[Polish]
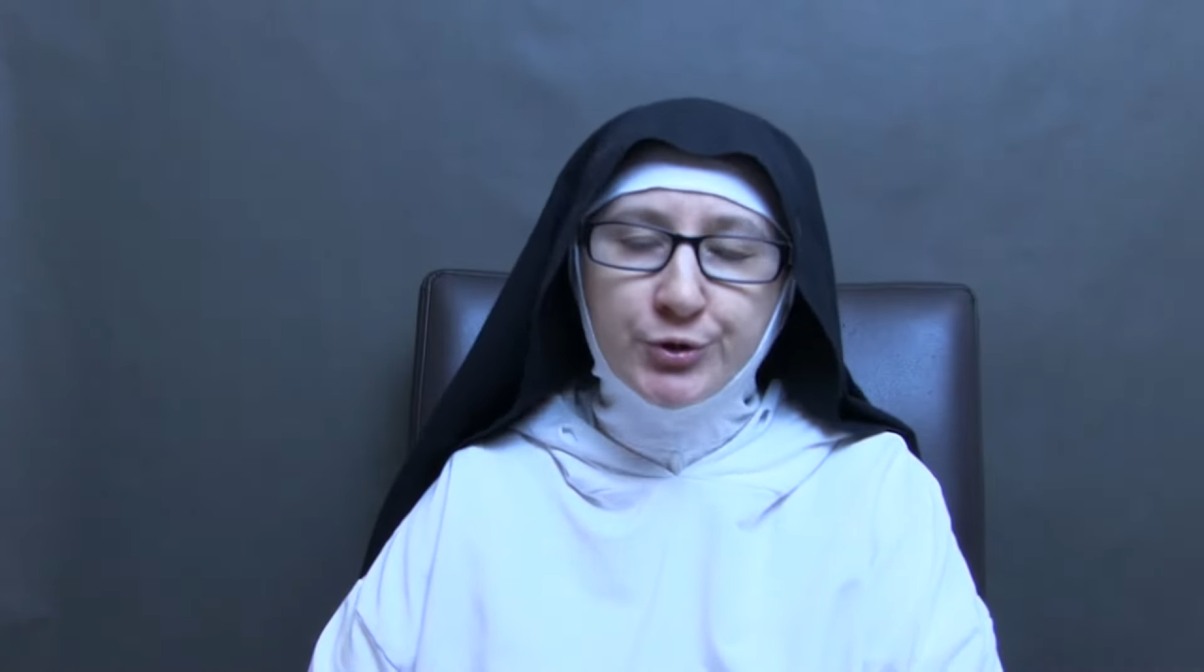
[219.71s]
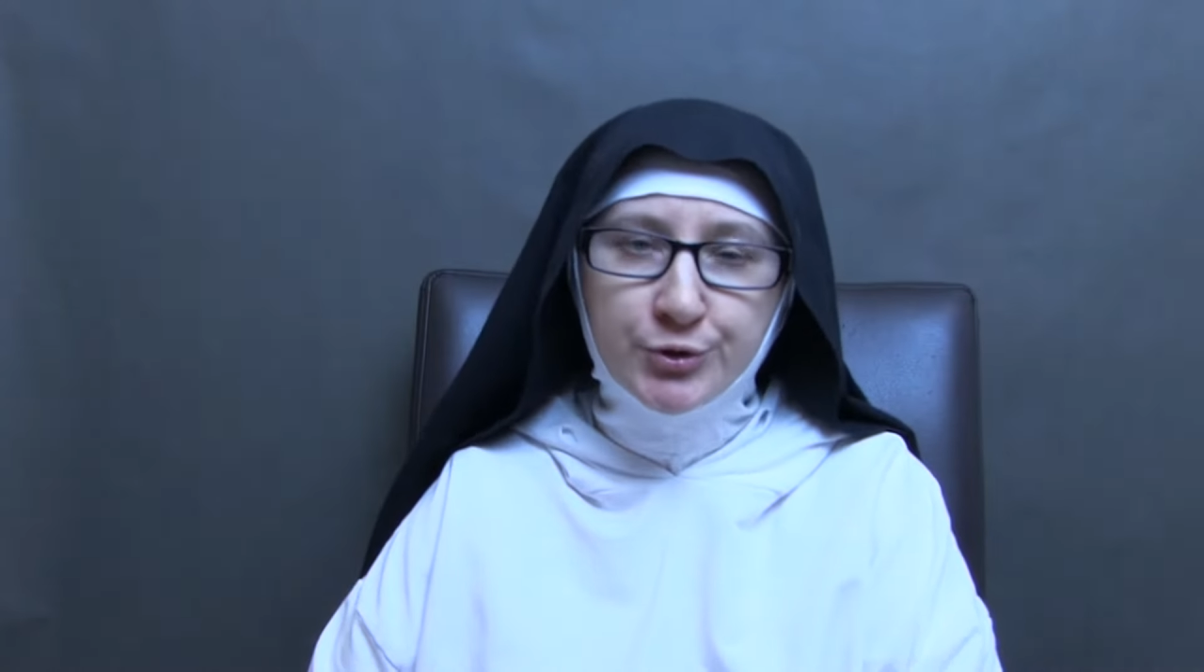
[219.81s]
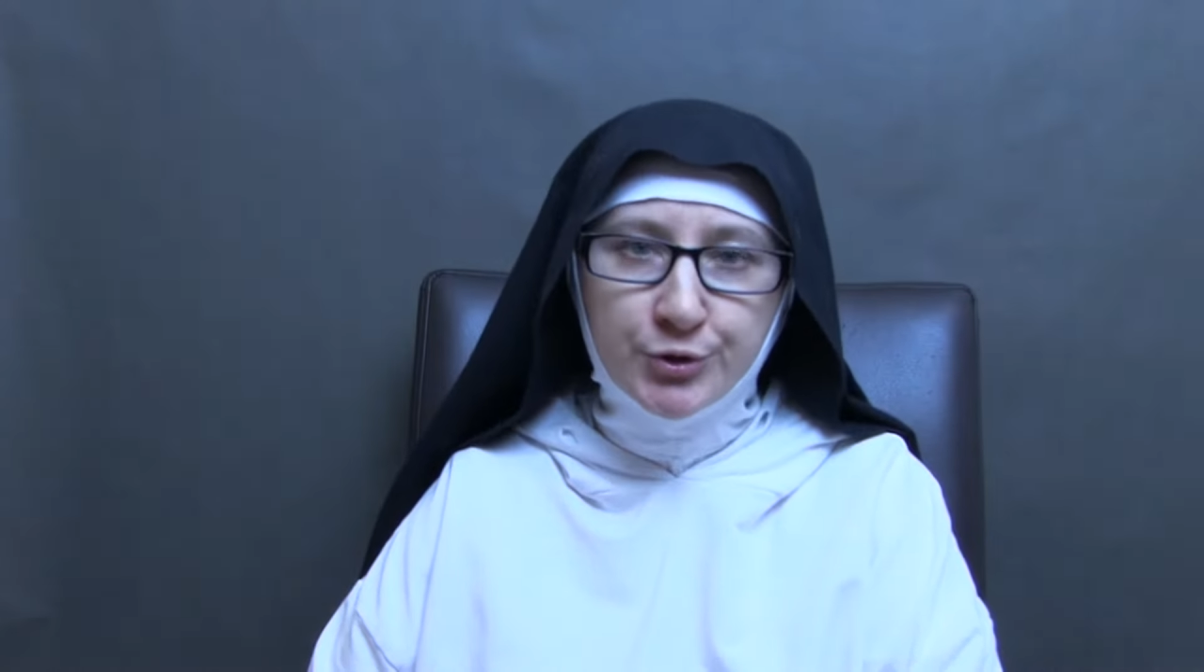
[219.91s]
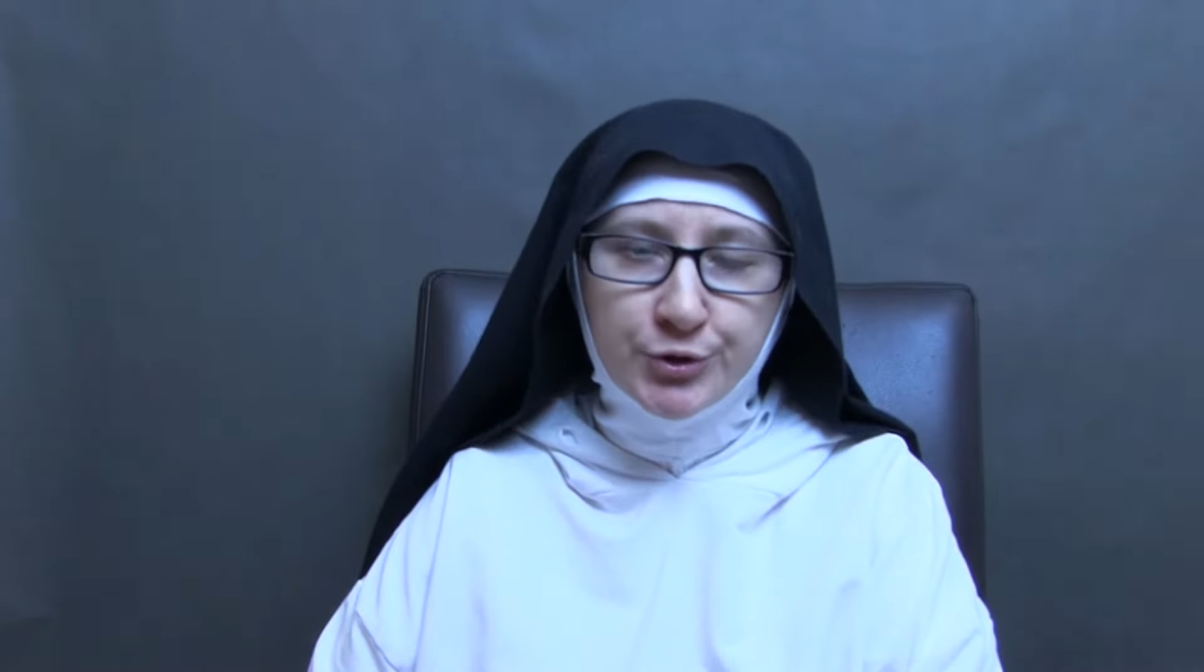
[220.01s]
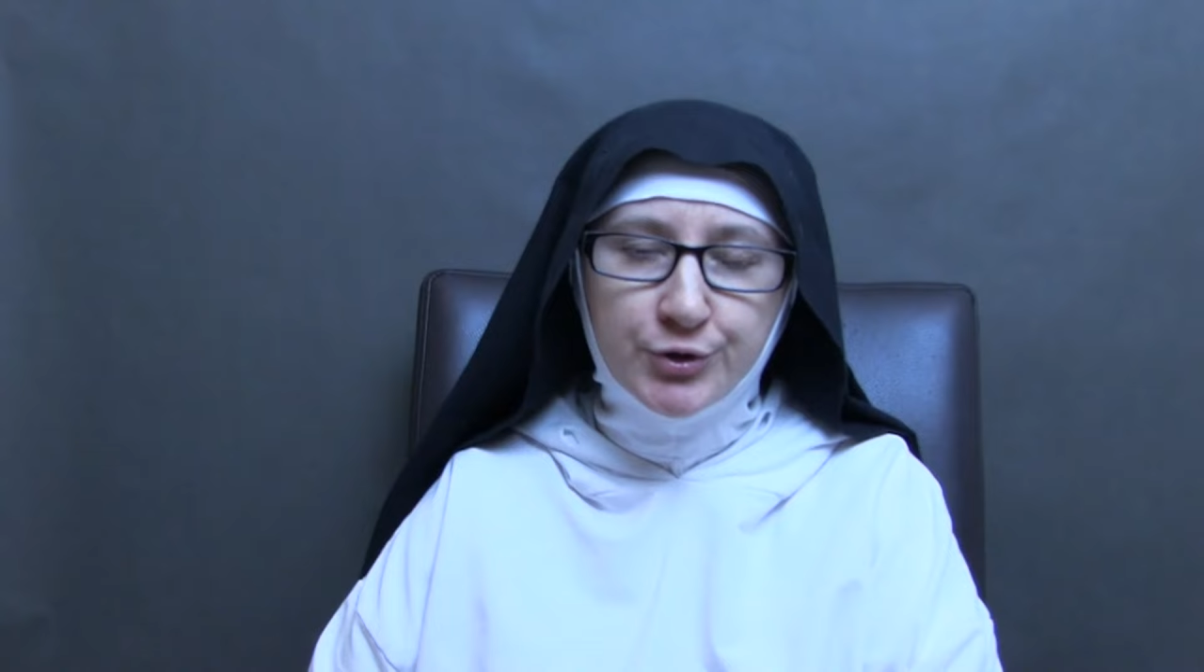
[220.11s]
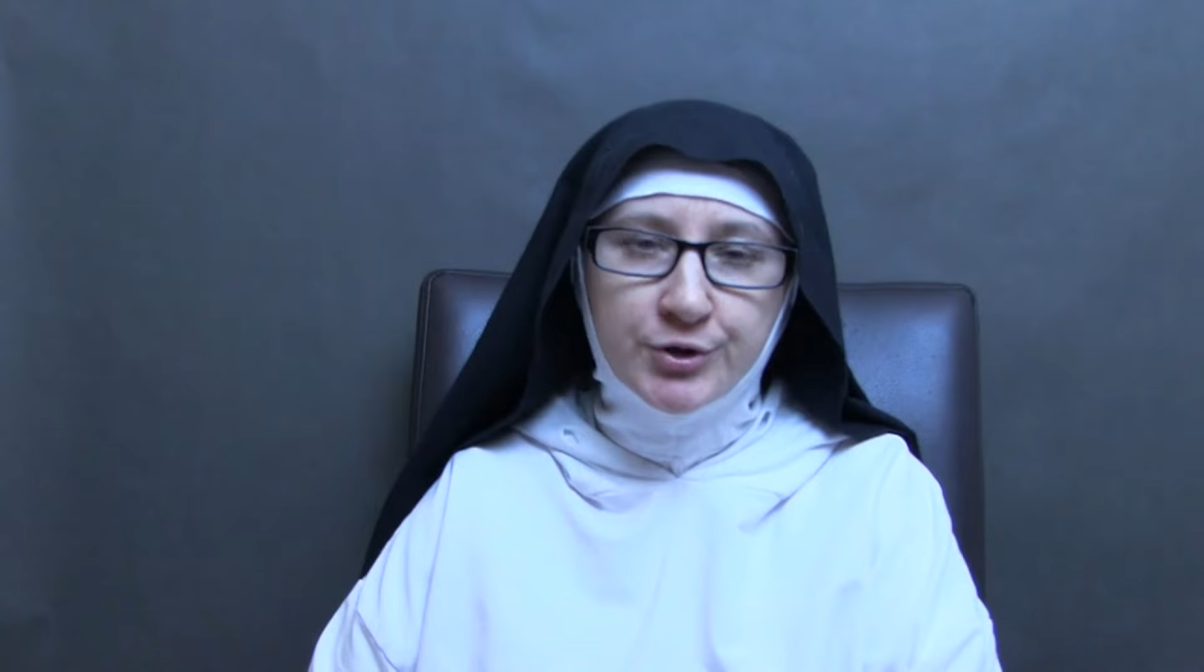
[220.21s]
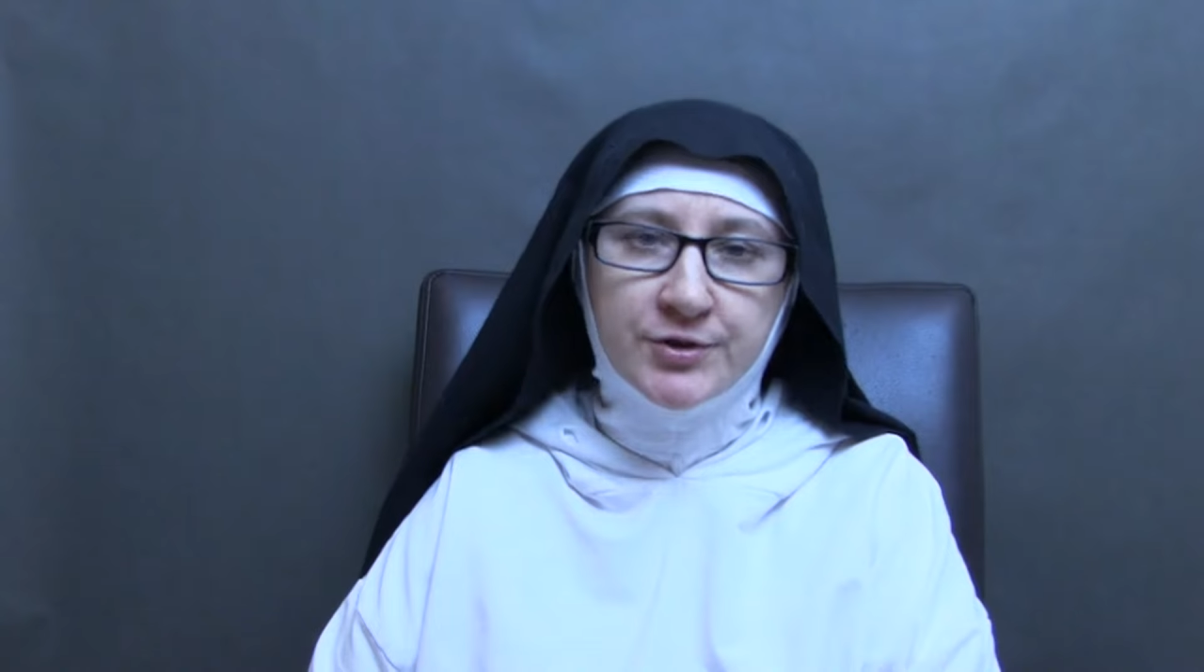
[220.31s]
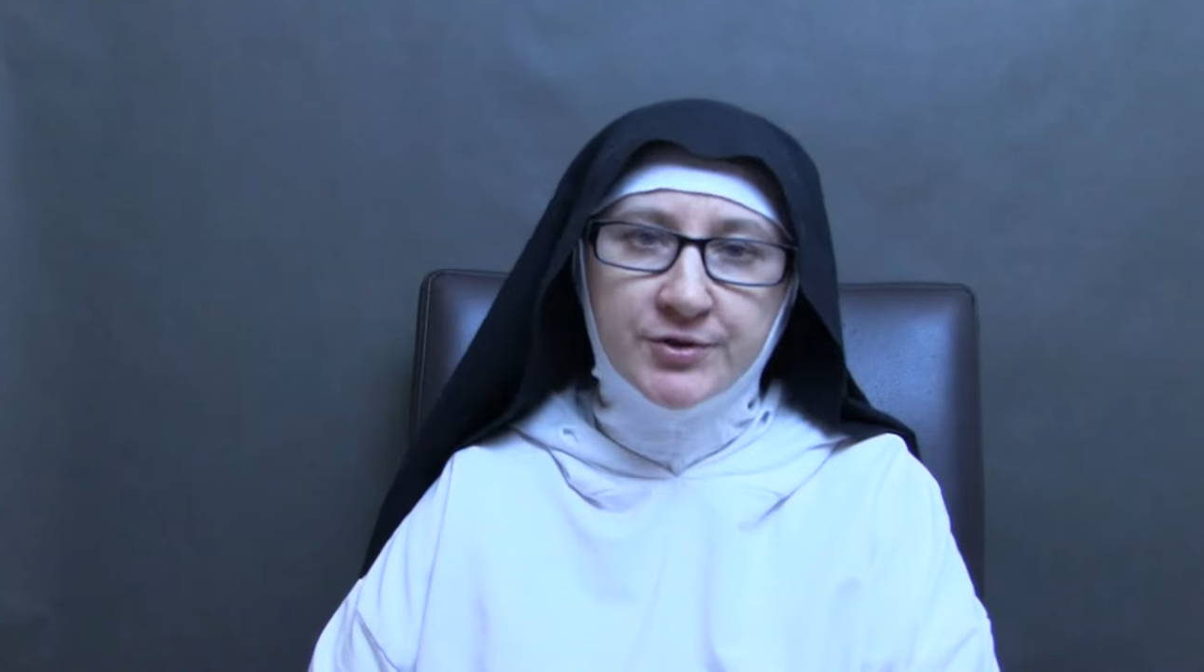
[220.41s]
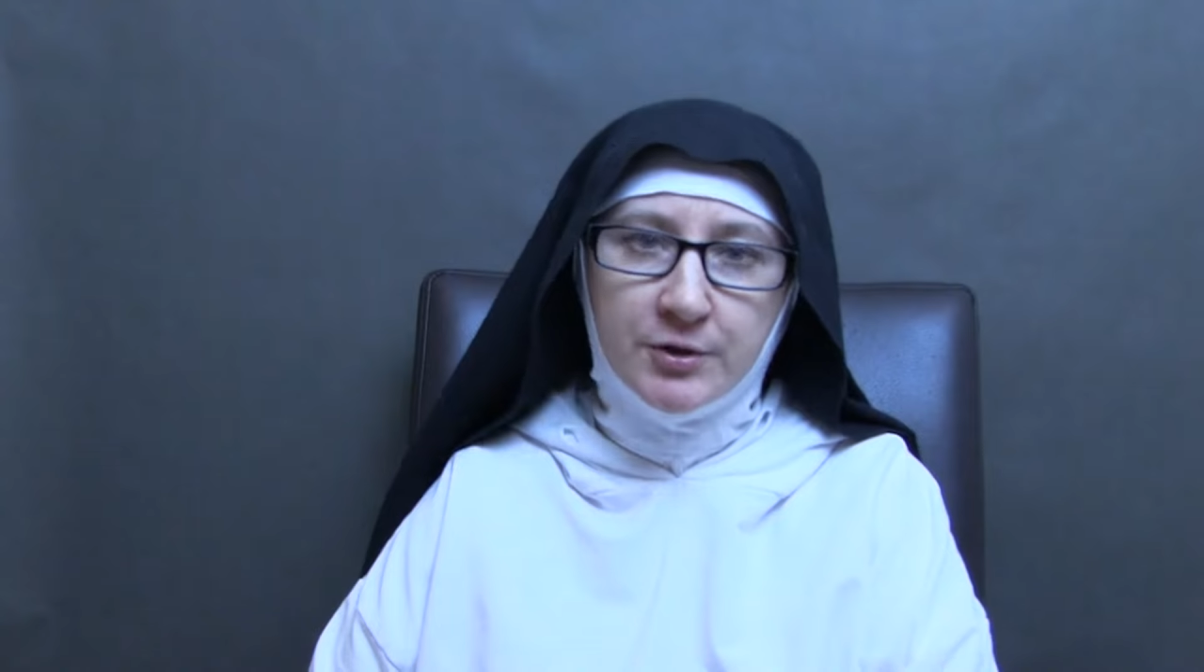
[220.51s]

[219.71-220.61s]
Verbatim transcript: odnośnik